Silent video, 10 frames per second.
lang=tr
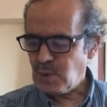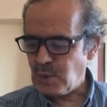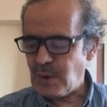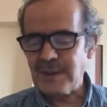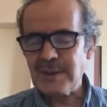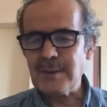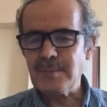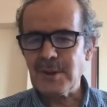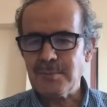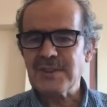Kur'an-ı
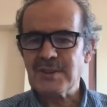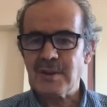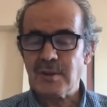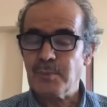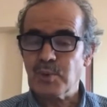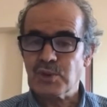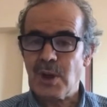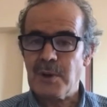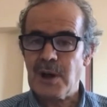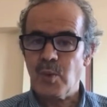Kerim'de mesela Rabbus
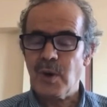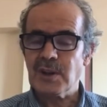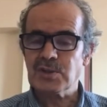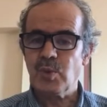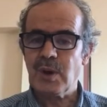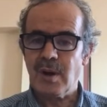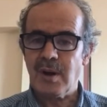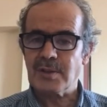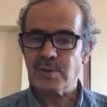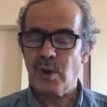semavat vel
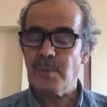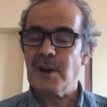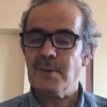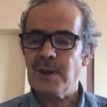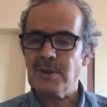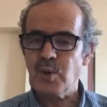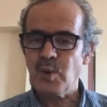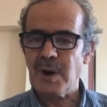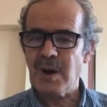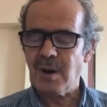ard ve ma
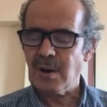beynehum.